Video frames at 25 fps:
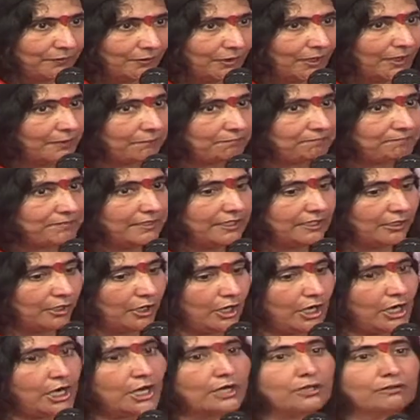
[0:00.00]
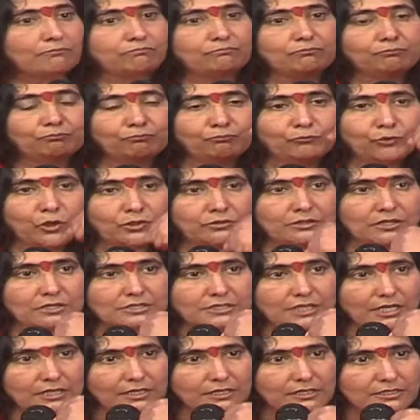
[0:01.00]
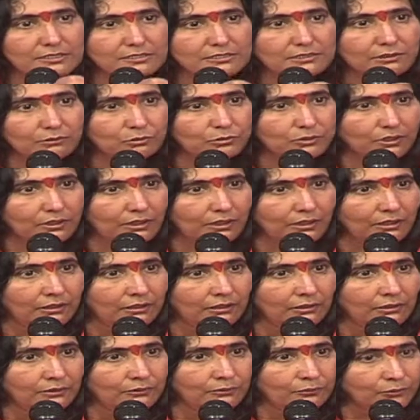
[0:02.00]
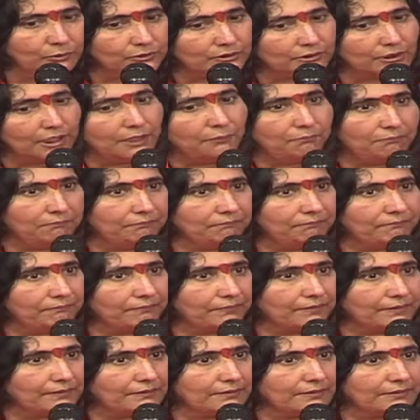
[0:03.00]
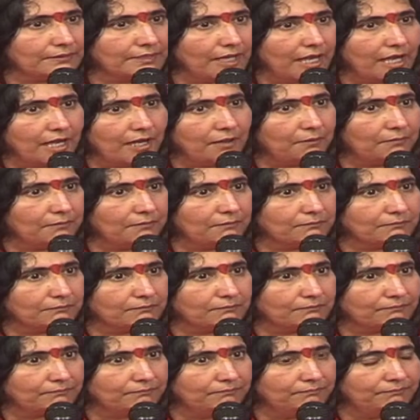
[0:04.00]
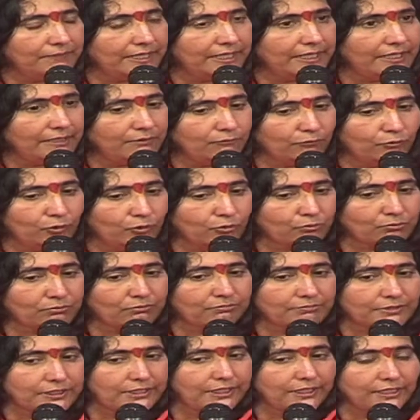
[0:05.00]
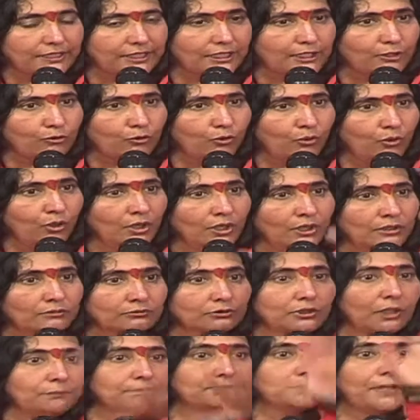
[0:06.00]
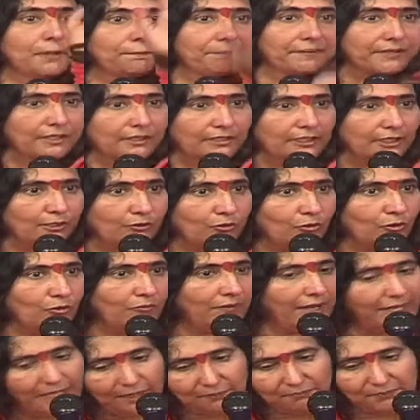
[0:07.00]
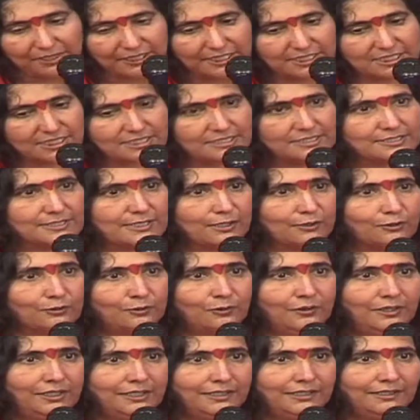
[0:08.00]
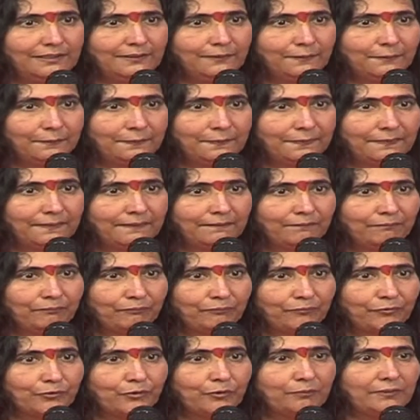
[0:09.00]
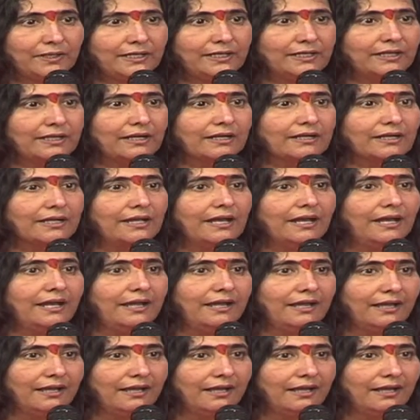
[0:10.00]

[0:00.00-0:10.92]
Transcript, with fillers: और फिर एक मोटरसाइकिल से उतरा उसने यहां मेरे वो खिड़की को धप धप करके खुलवाया मैंने शीशा खोल लिया तो मैंने कहा क्या है